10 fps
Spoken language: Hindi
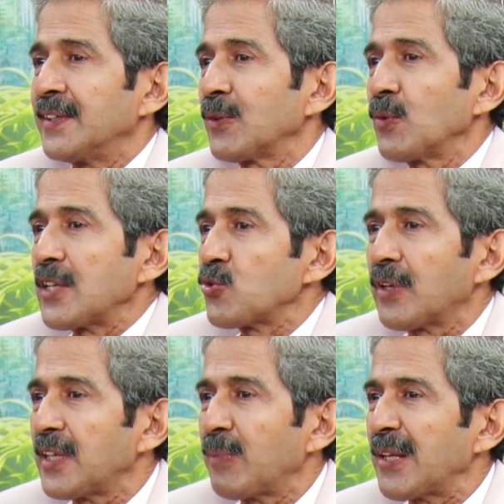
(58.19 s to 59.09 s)
देखो ना जो
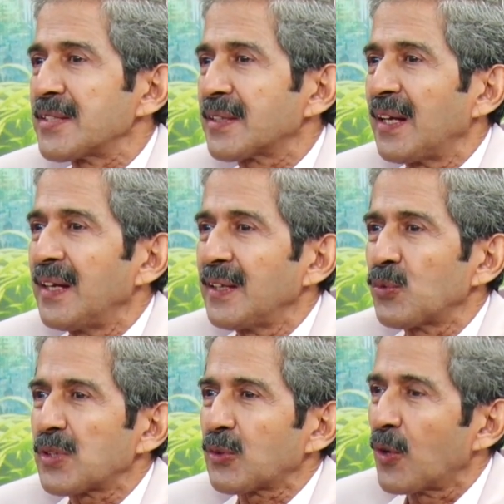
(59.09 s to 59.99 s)
गरीब आदमी स्किल नहीं है
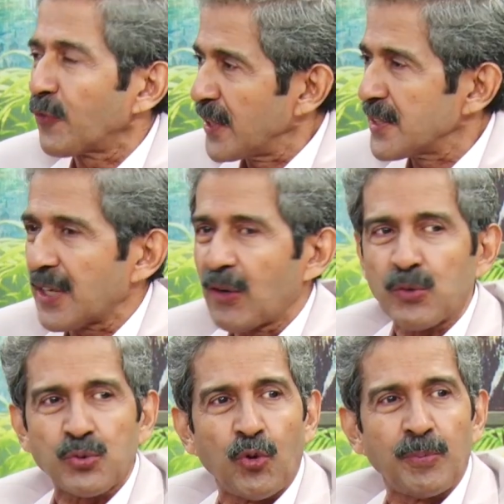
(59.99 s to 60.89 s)
तो उसका कॉन्फिडेंस क्या
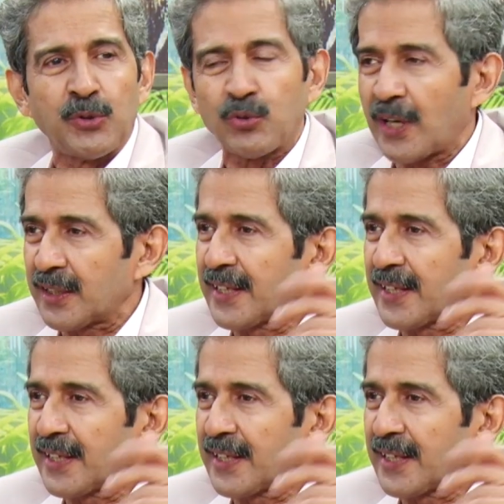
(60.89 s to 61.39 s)
होगा उसको कोई भी धुतकार